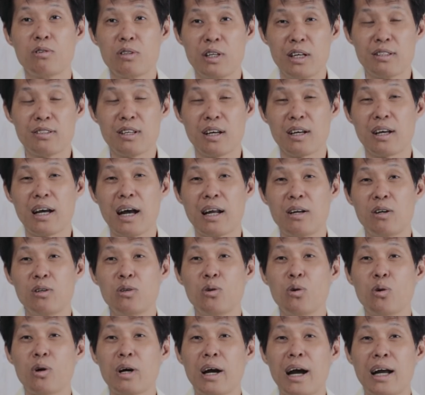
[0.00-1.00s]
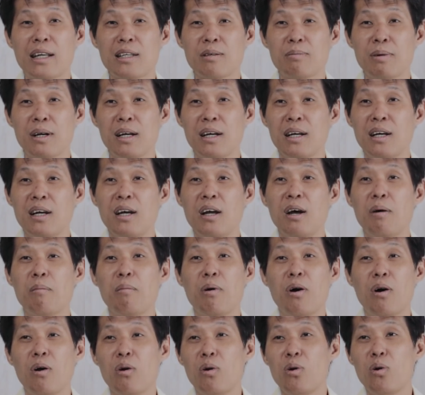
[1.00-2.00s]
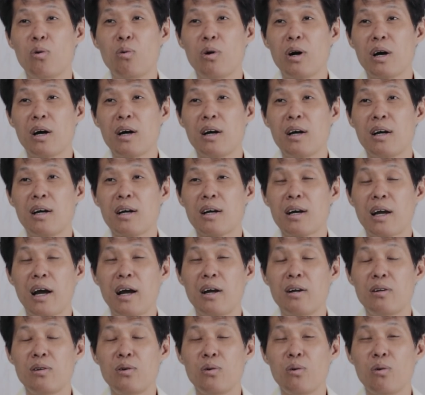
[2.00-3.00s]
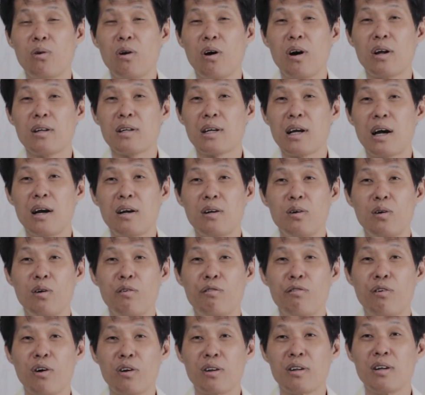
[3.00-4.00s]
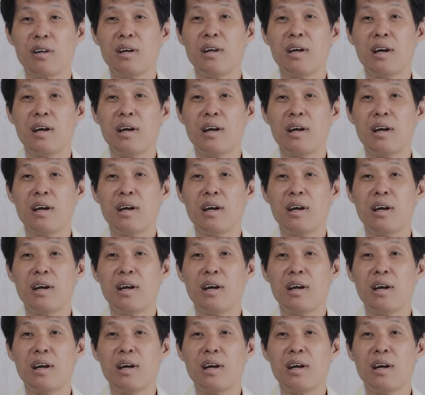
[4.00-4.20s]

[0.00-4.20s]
เทศกาลฤดูกาลใช่ไหมพอรู้ว่าใกล้ฤดูร้อนใกล้ฤดูฝน